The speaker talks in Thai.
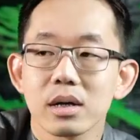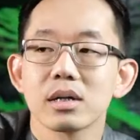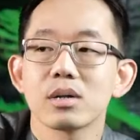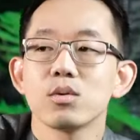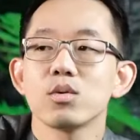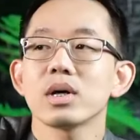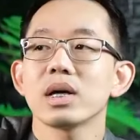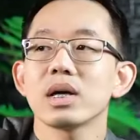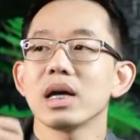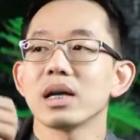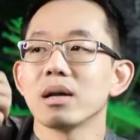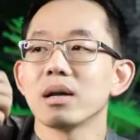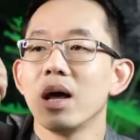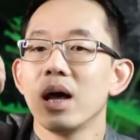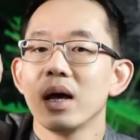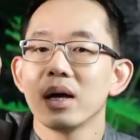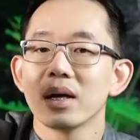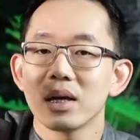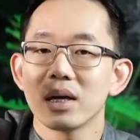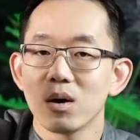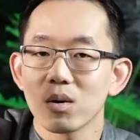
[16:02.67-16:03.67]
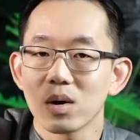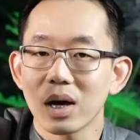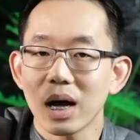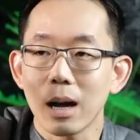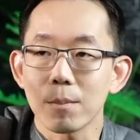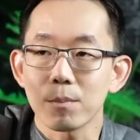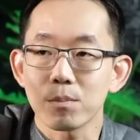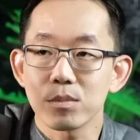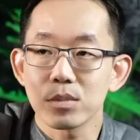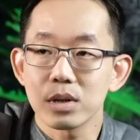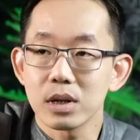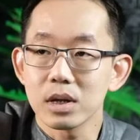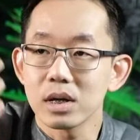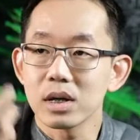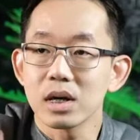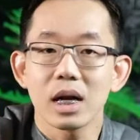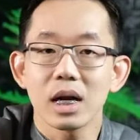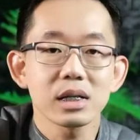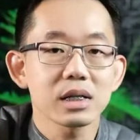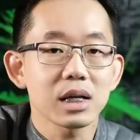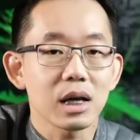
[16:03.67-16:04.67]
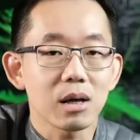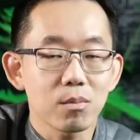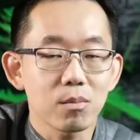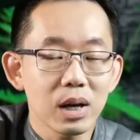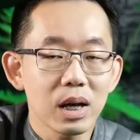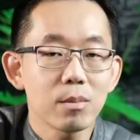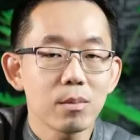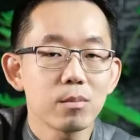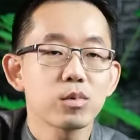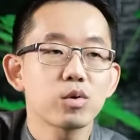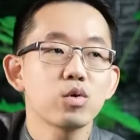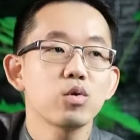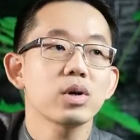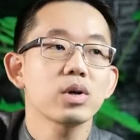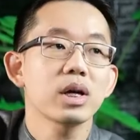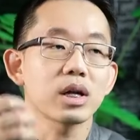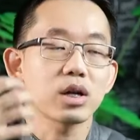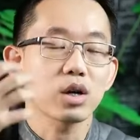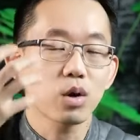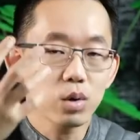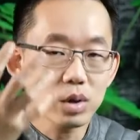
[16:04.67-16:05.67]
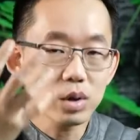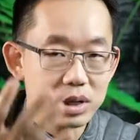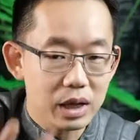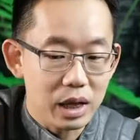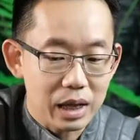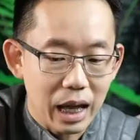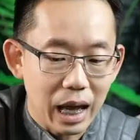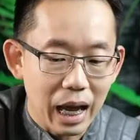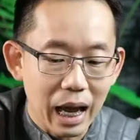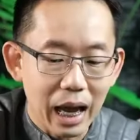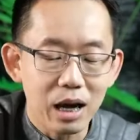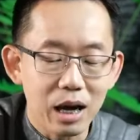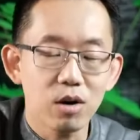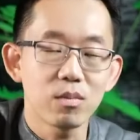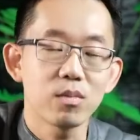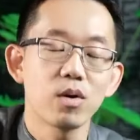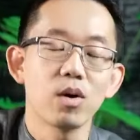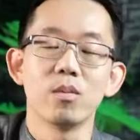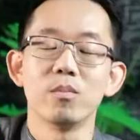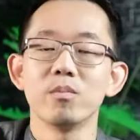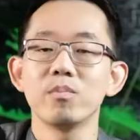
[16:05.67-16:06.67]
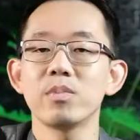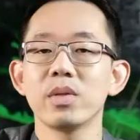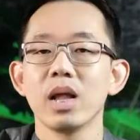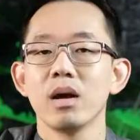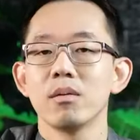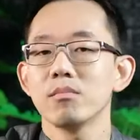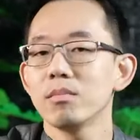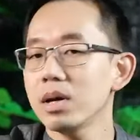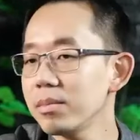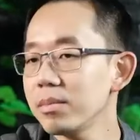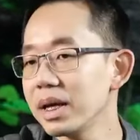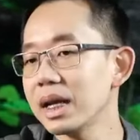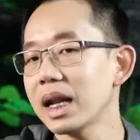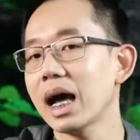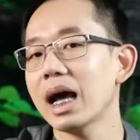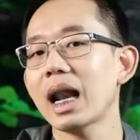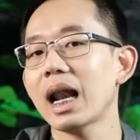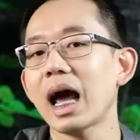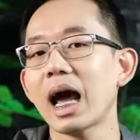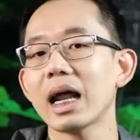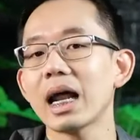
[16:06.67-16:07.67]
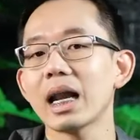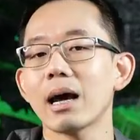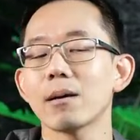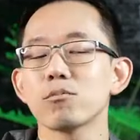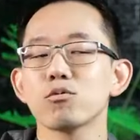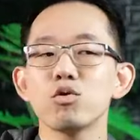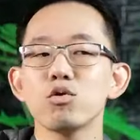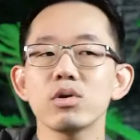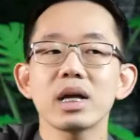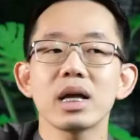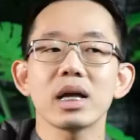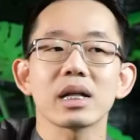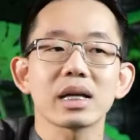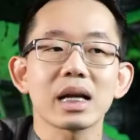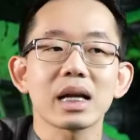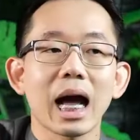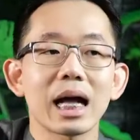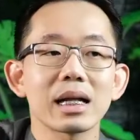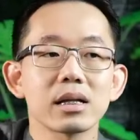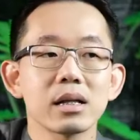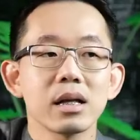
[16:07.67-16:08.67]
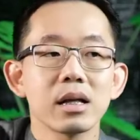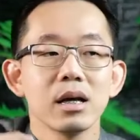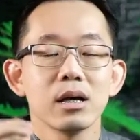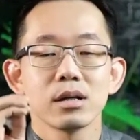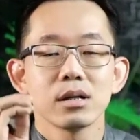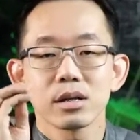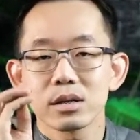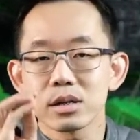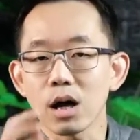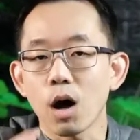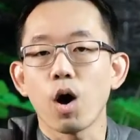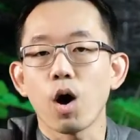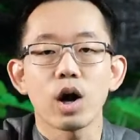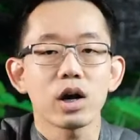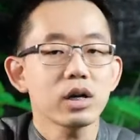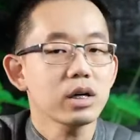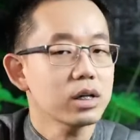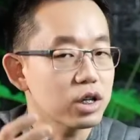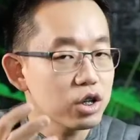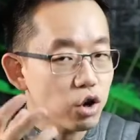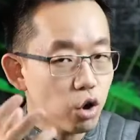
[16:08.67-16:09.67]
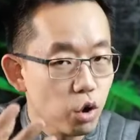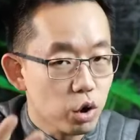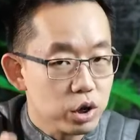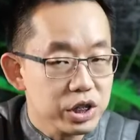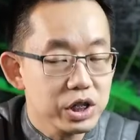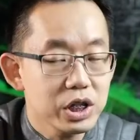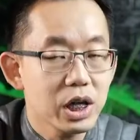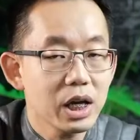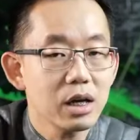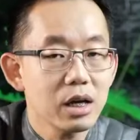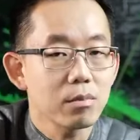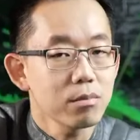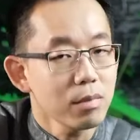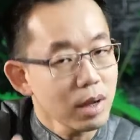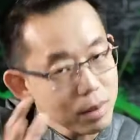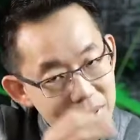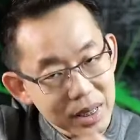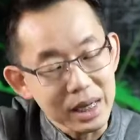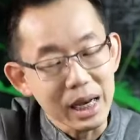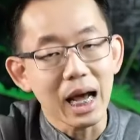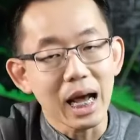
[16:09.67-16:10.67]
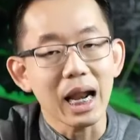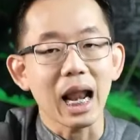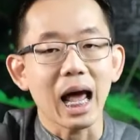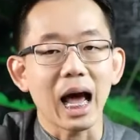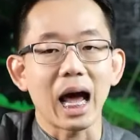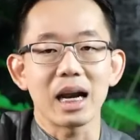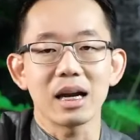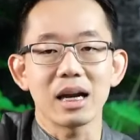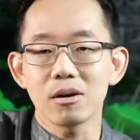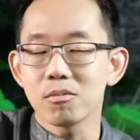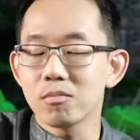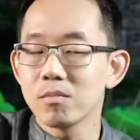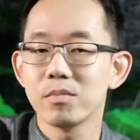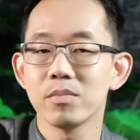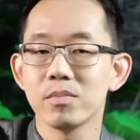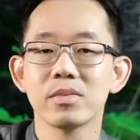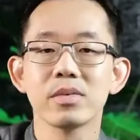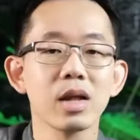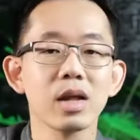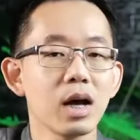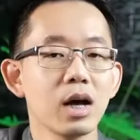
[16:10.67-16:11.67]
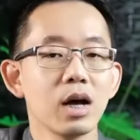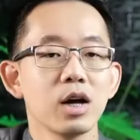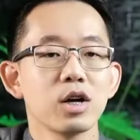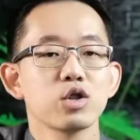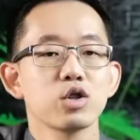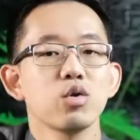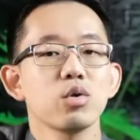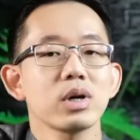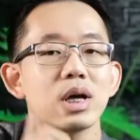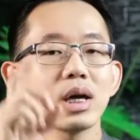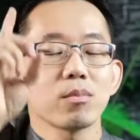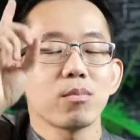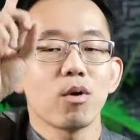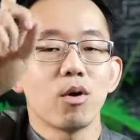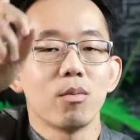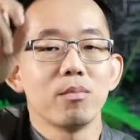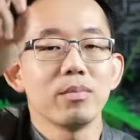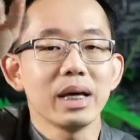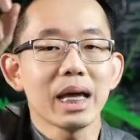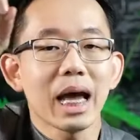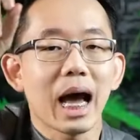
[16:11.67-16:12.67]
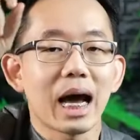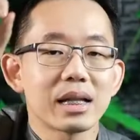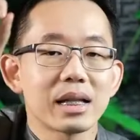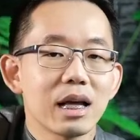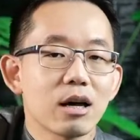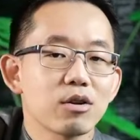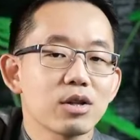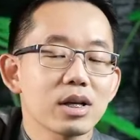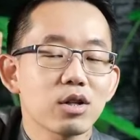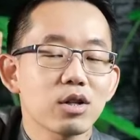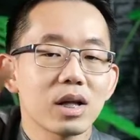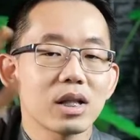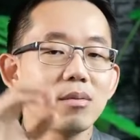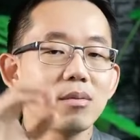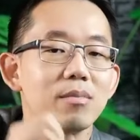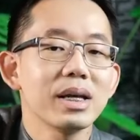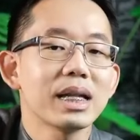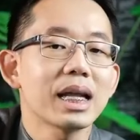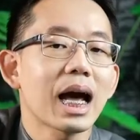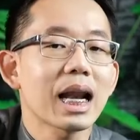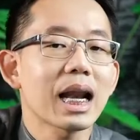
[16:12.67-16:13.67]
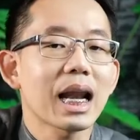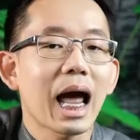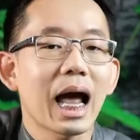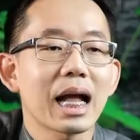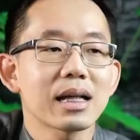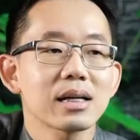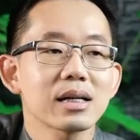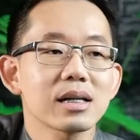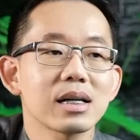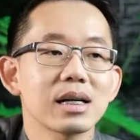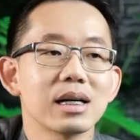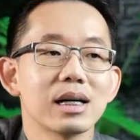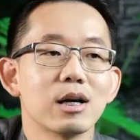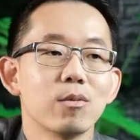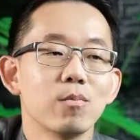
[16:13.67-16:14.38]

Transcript: ธุรกิจเกี่ยวกับสื่อและสิ่งพิมพ์ธุรกิจโฆษณาของผมไม่มีหน้าร้านนะครับธุรกิจการสอนหรือโคชชิ่งไม่มีหน้าร้านธุรกิจผมมีอย่างเดียวที่ตอนนี้มีหน้าร้านก็คือ